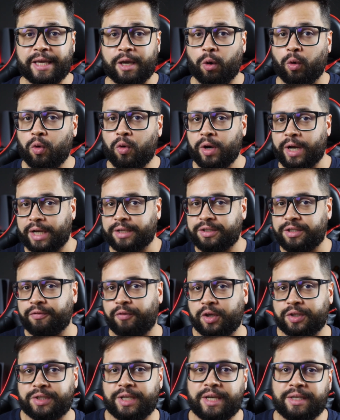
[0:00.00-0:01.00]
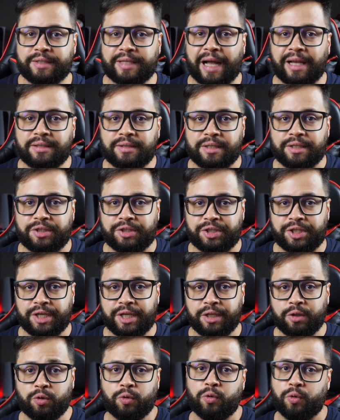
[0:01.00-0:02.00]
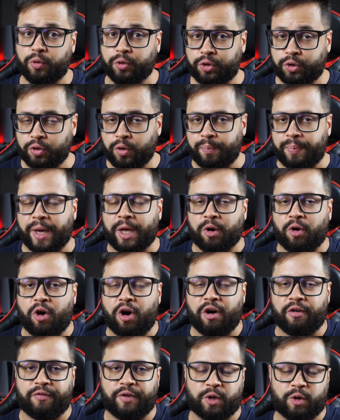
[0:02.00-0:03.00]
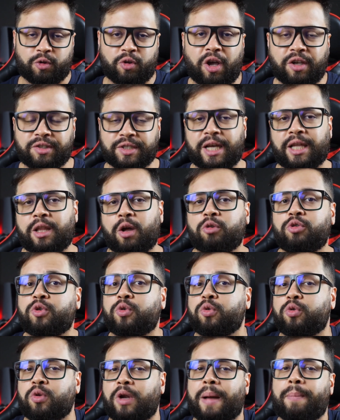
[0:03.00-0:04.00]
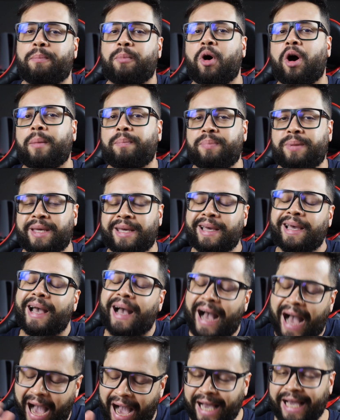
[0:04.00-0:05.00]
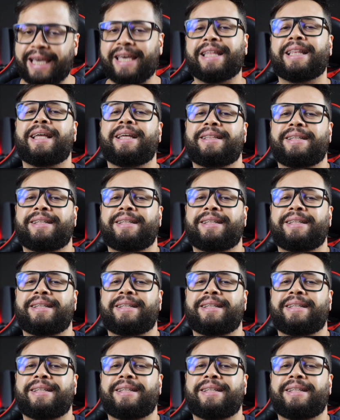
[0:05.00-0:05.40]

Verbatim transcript: aqui é o Lucas e você está assistindo o Super Over, o nosso canal de cultura pop aqui na